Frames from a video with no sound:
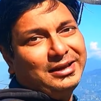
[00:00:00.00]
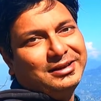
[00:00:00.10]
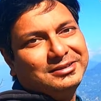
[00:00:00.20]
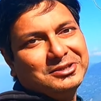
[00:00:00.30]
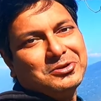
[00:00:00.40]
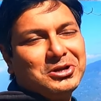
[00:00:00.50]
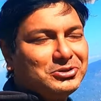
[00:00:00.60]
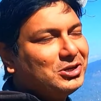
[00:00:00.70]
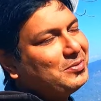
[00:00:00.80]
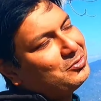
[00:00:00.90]
দেখা যাচ্ছে সকাল
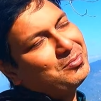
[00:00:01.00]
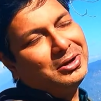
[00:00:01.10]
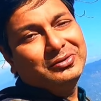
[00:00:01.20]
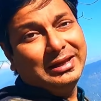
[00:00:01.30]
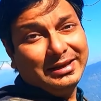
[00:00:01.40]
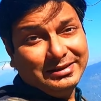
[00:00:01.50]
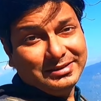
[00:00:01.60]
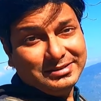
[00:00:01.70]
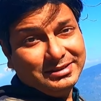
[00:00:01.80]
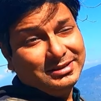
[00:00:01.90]
সকাল আমরা খুব ভালো দেখে
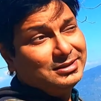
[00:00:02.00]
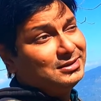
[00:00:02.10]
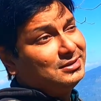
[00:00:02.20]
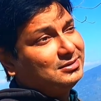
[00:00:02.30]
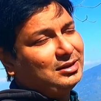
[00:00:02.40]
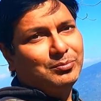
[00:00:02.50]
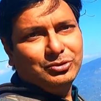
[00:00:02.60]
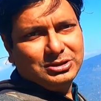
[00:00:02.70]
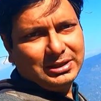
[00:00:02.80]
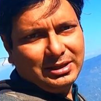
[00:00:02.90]
নিয়েছি
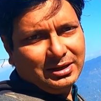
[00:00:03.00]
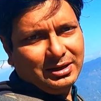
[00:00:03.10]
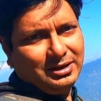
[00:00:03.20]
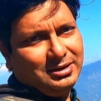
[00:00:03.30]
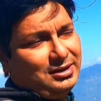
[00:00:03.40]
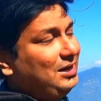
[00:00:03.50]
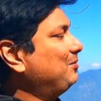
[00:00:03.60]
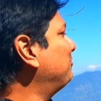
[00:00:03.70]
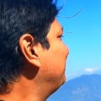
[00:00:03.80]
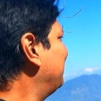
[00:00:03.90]
সাম্বুৎসে থেকে এই
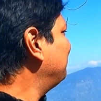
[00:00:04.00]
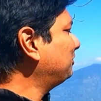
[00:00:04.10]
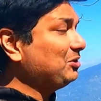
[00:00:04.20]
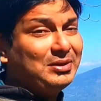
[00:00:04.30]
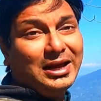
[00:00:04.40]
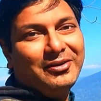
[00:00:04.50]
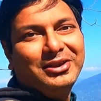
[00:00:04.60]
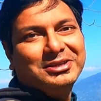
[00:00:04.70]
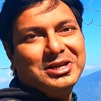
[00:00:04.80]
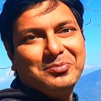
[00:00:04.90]
মুহূর্তে কিন্তু সেরকম দেখাও
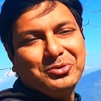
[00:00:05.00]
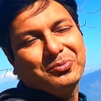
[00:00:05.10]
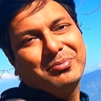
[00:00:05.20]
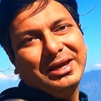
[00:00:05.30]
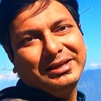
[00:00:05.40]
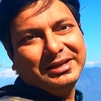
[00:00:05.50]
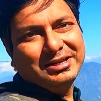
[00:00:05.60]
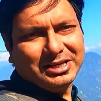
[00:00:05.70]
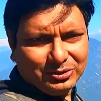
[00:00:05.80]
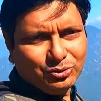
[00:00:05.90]
যাচ্ছে না পুরো মেঘ এসে
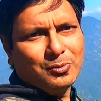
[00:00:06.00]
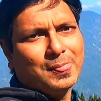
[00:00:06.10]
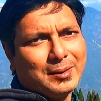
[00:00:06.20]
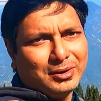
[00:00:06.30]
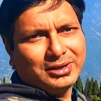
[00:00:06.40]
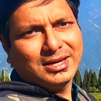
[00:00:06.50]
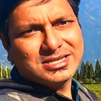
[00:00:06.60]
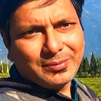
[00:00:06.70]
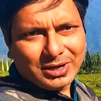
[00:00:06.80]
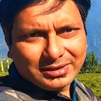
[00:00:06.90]
গেছে কিন্তু আমরা তো এখানে
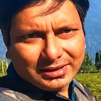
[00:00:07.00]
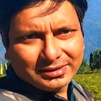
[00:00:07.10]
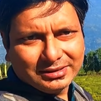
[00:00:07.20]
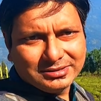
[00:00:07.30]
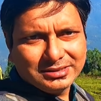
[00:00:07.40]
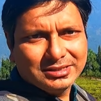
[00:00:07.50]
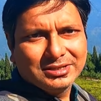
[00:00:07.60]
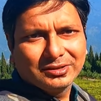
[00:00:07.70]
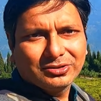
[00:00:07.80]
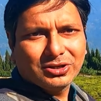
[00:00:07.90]
চা বাগান দেখতে এসেছি
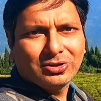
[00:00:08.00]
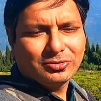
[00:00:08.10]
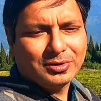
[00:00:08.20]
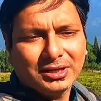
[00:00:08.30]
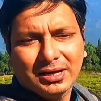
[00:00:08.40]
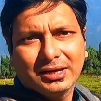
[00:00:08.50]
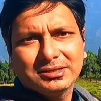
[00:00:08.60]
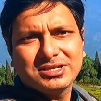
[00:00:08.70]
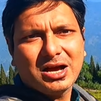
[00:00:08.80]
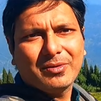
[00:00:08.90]
তো চলো তোমাদের আগে চা